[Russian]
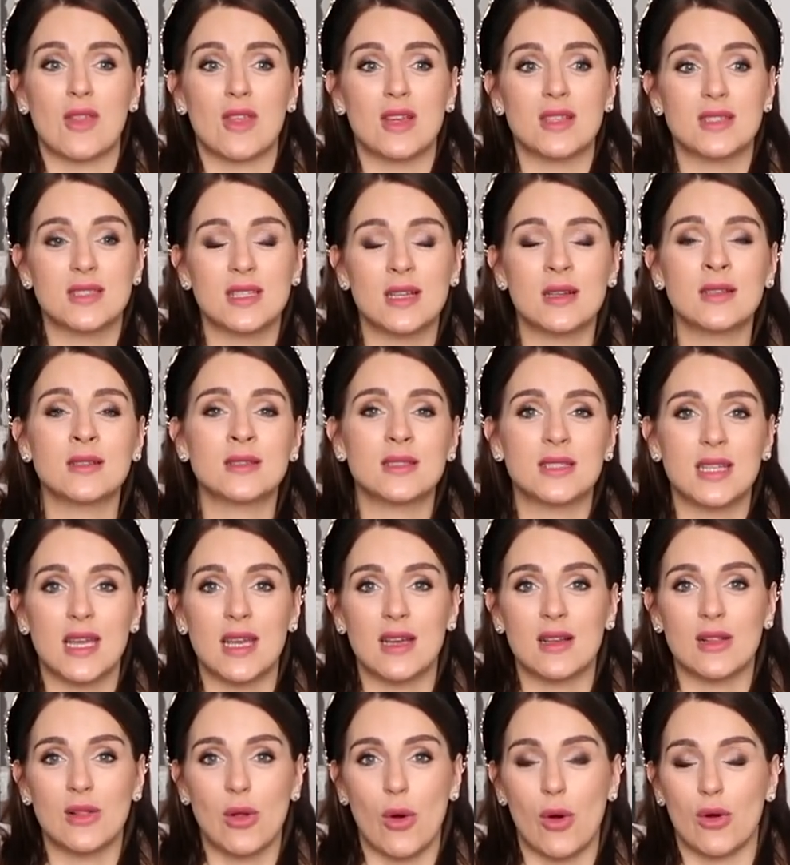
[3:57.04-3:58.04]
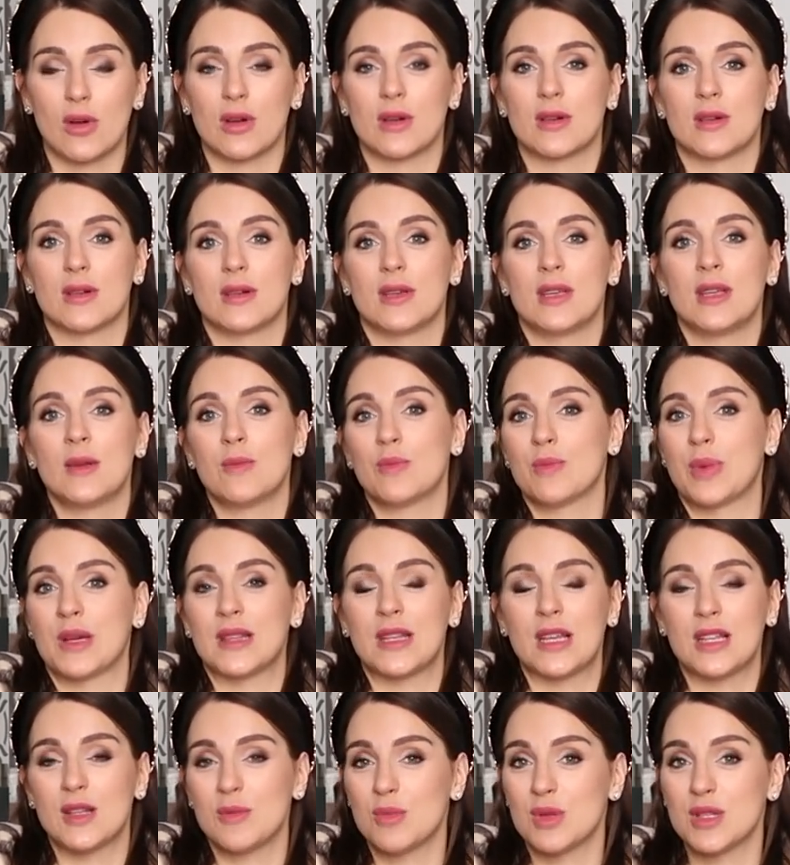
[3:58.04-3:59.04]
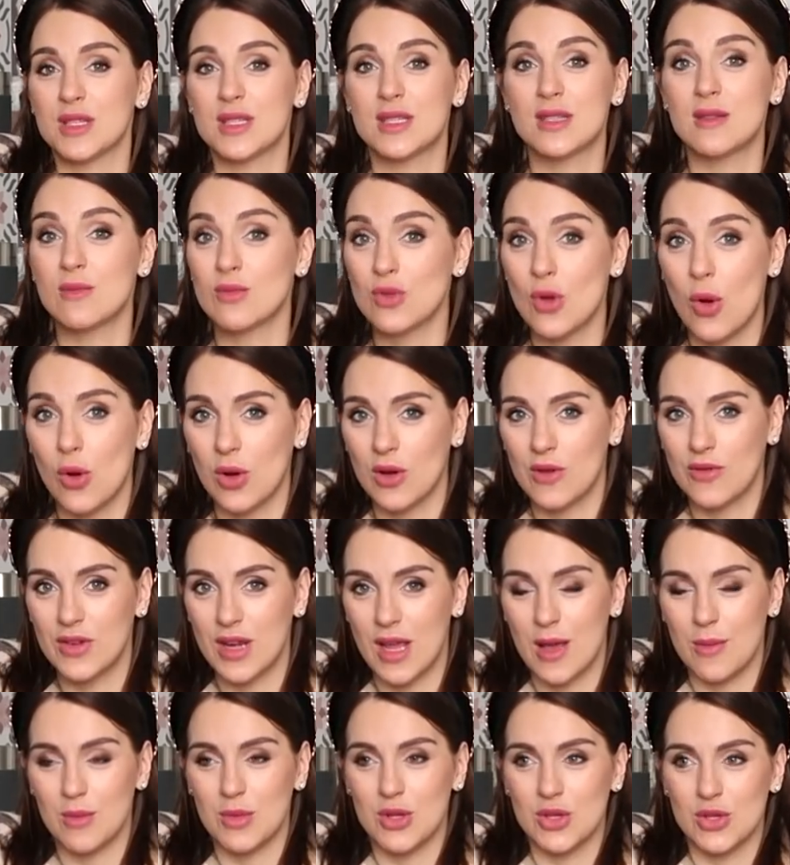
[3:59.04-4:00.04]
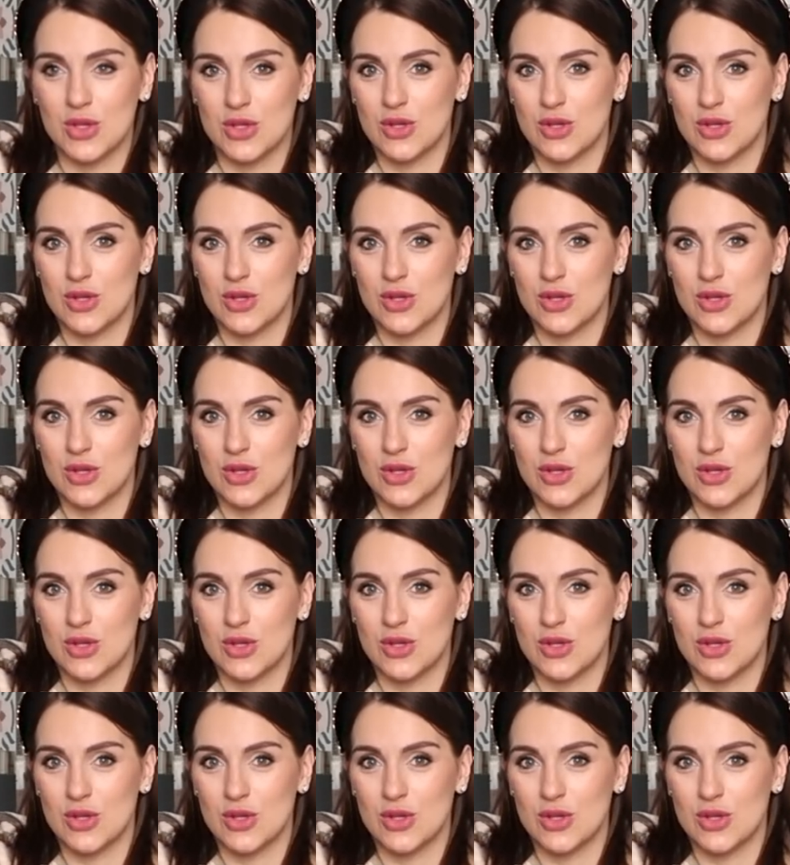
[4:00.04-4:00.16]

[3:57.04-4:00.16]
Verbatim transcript: «They didn't take long», им понадобилось немного времени,